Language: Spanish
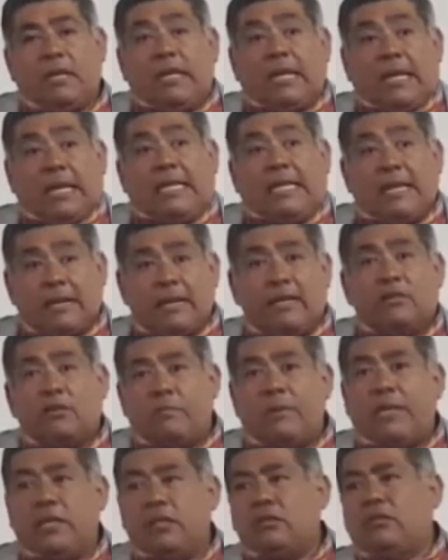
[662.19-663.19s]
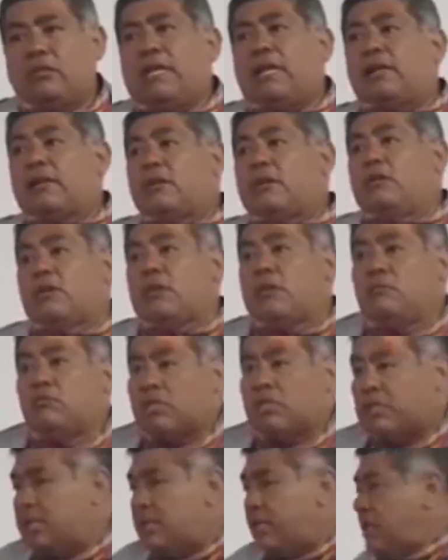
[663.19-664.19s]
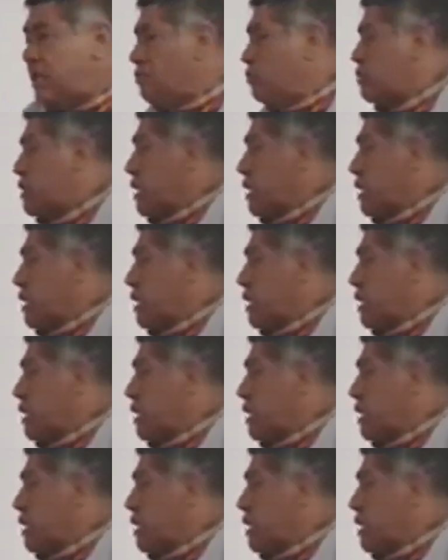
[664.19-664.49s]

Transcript: En la retroperitoneal recordemos que tenemos a